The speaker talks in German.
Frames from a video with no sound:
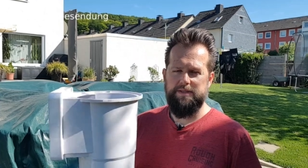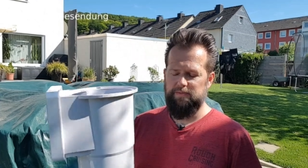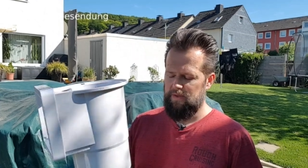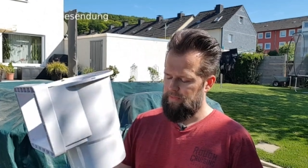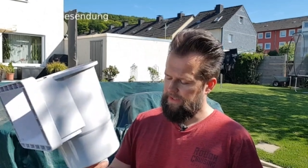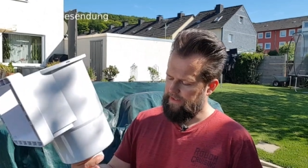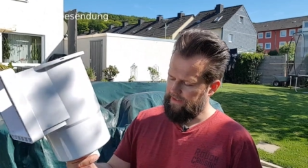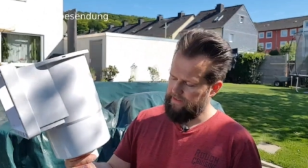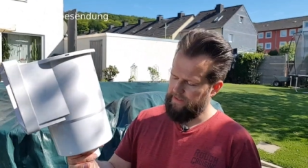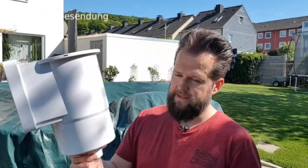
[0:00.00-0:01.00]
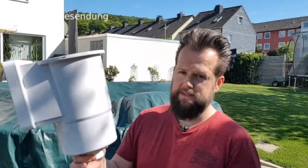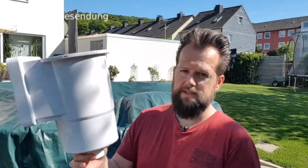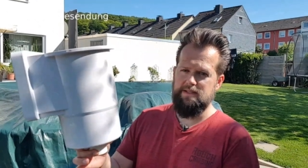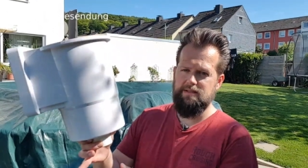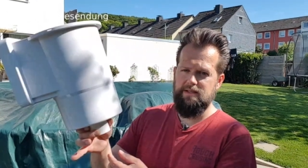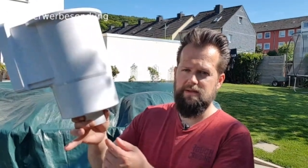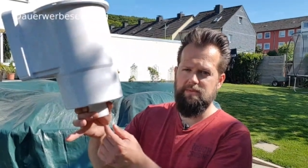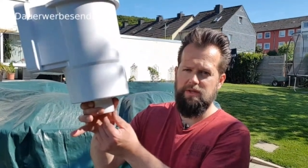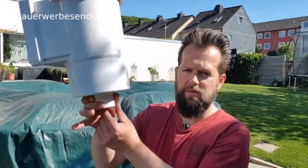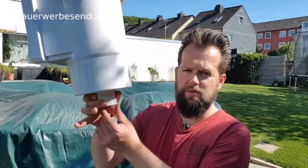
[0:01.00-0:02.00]
ist mein Plan, dass ich eben
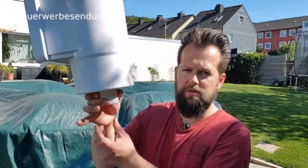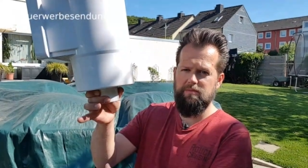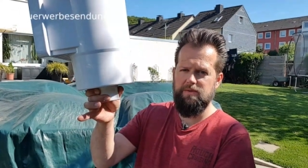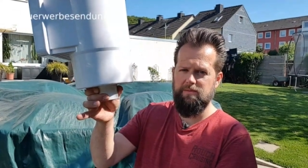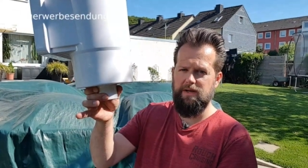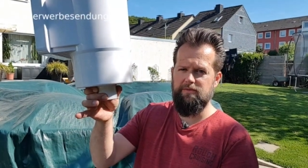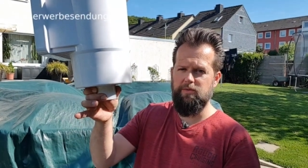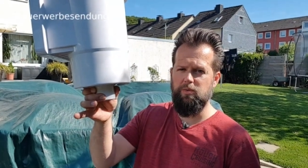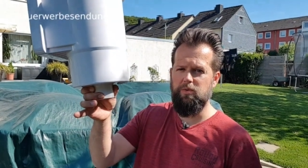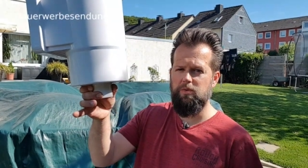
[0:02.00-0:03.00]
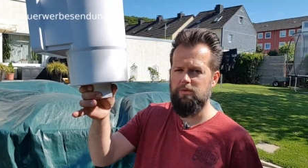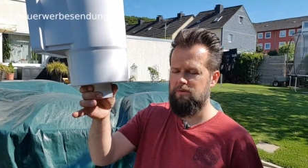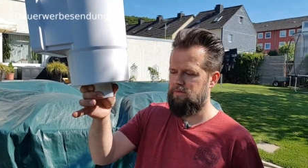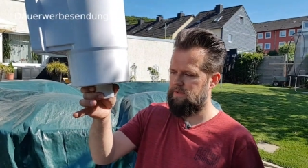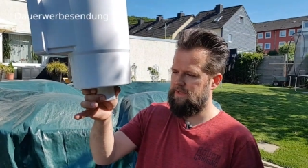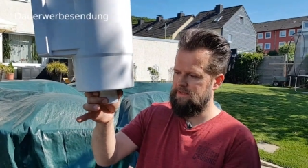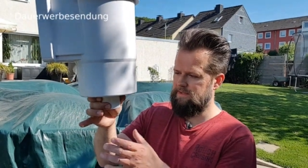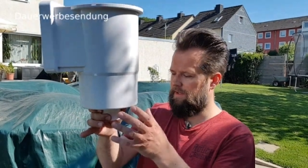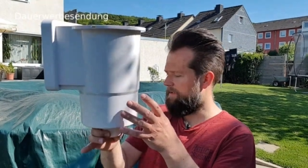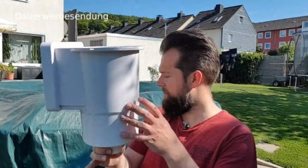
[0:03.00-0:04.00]
hier unten mit meiner Verrohrung, die ist
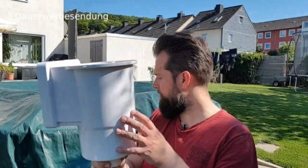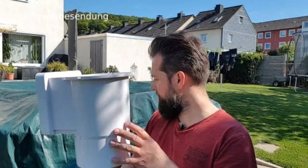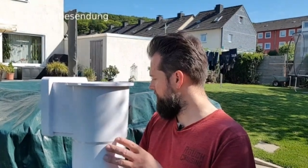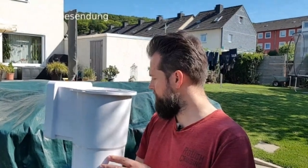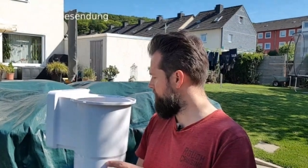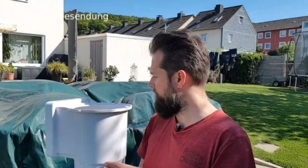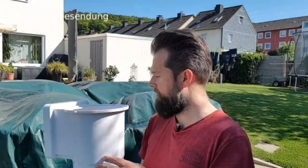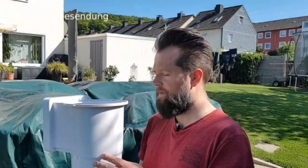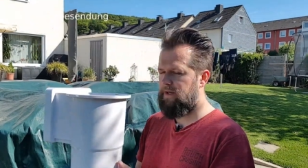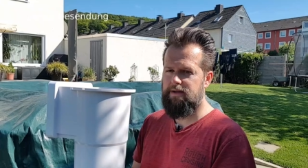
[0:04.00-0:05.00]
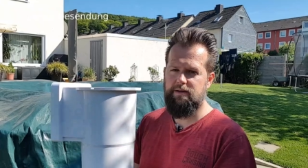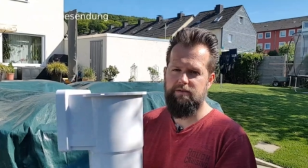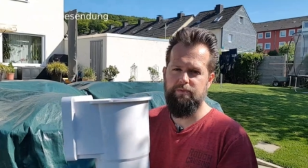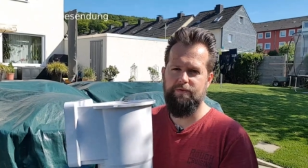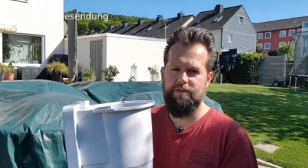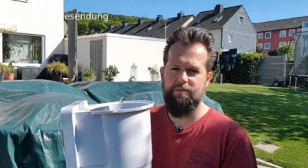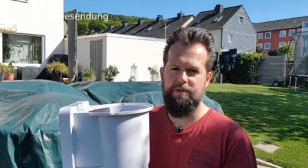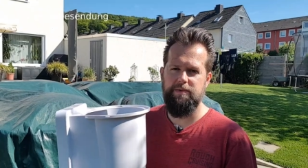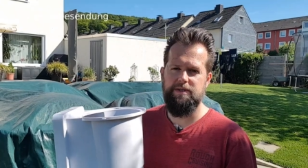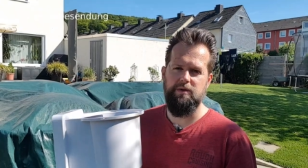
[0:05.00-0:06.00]
ja, ich habe ja hier so hartes 50
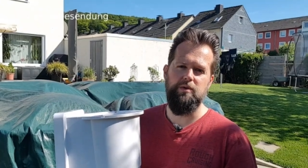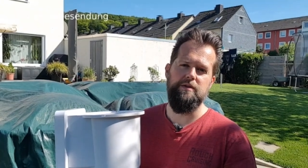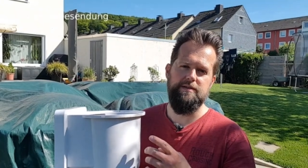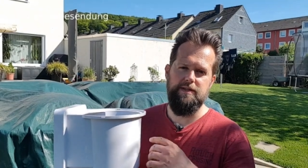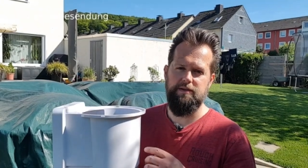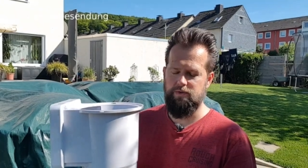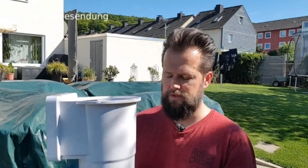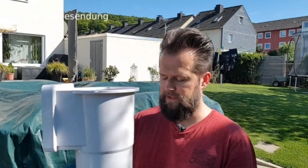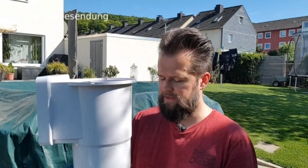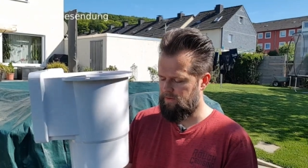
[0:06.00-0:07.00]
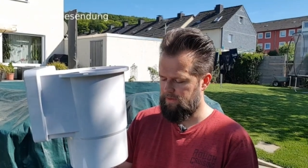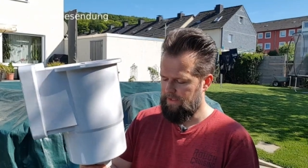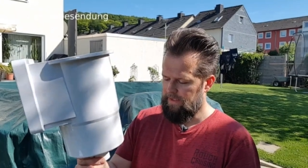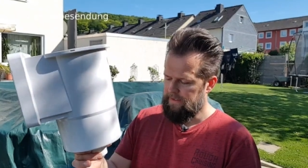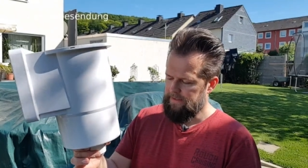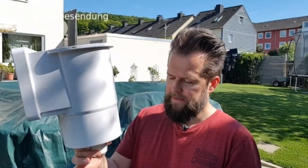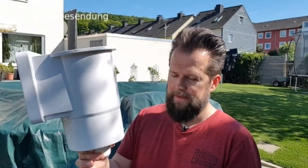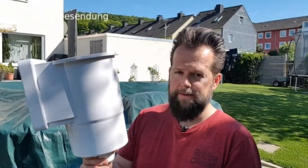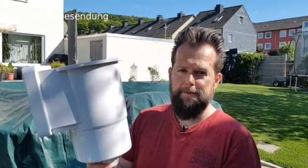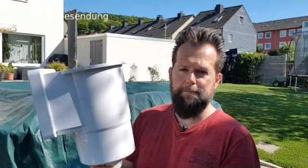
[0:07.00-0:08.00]
mm Rohr, zeige ich euch gleich noch,
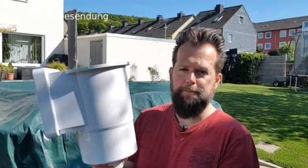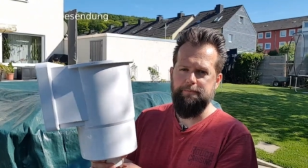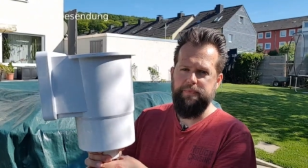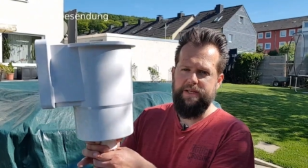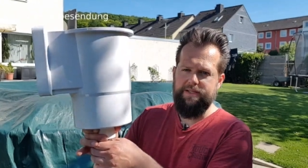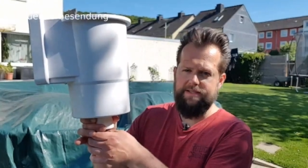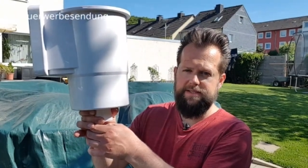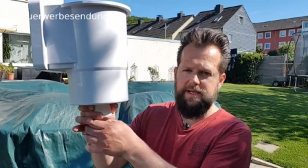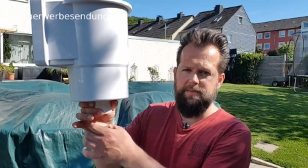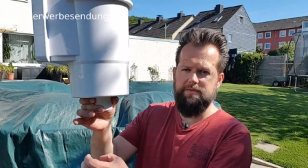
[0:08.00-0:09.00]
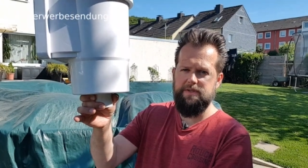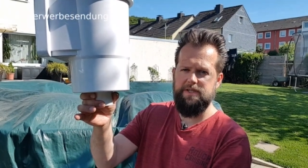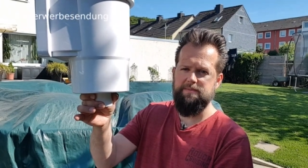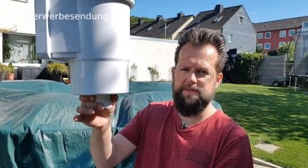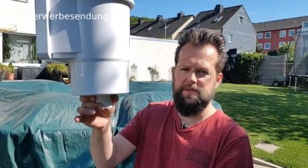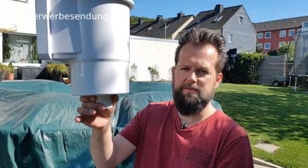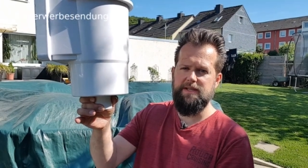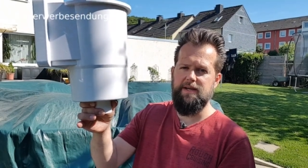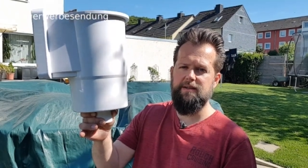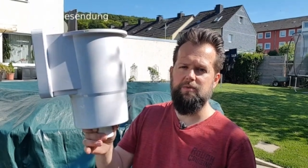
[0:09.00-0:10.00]
ähm, dass ich damit wirklich bis auf
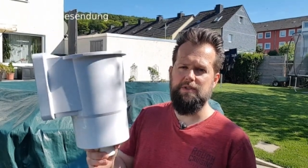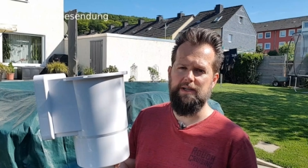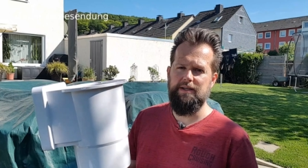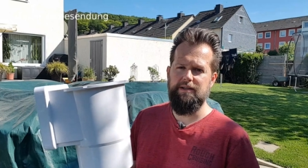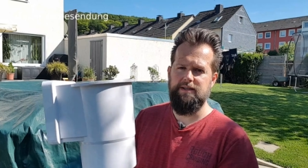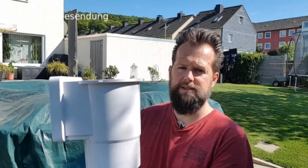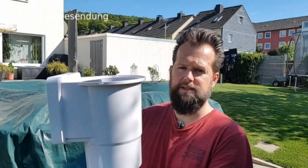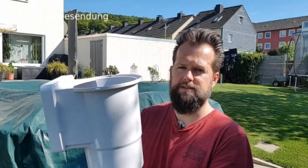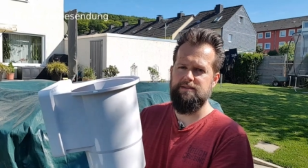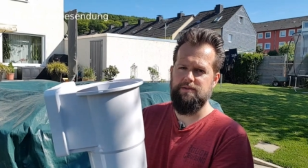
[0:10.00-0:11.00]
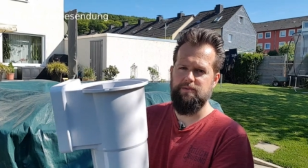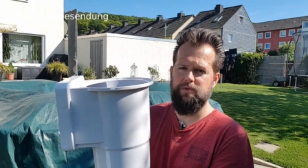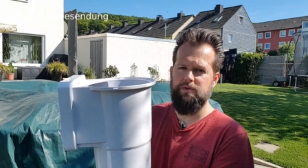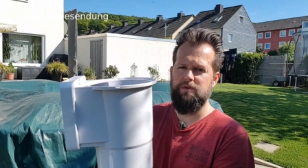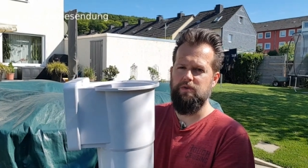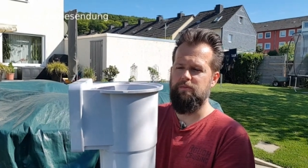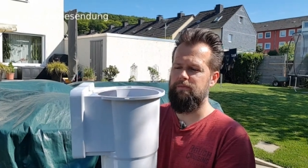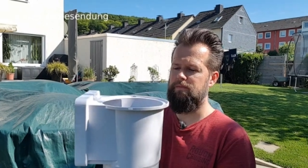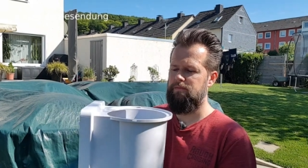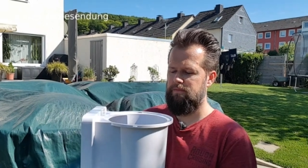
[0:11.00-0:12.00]
die Erde runtergehe, dass das im Grunde
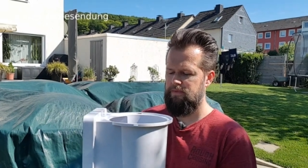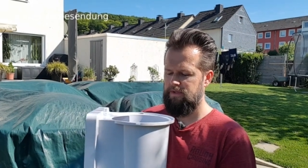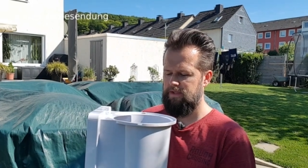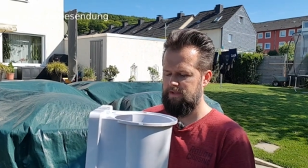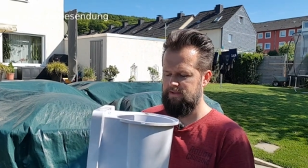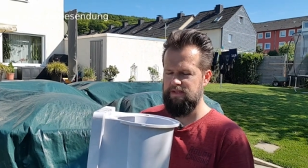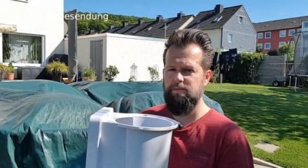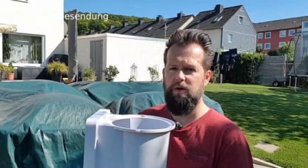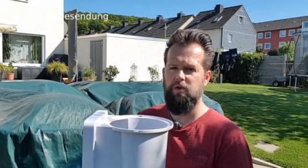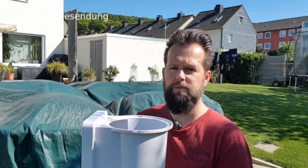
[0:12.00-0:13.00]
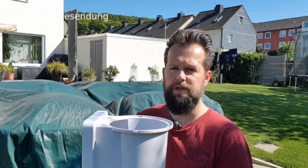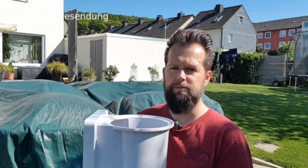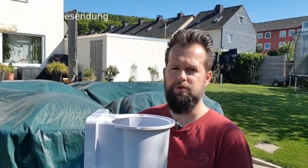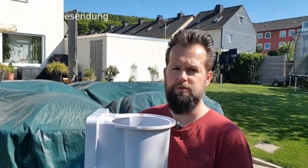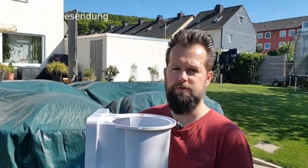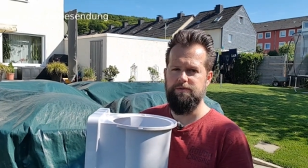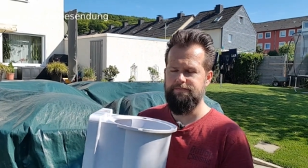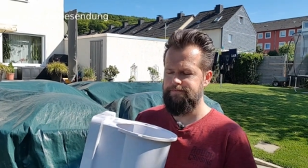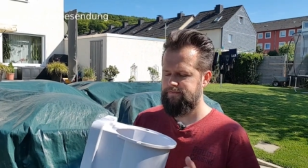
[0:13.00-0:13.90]
genommen den Skimmer auch mit abstützt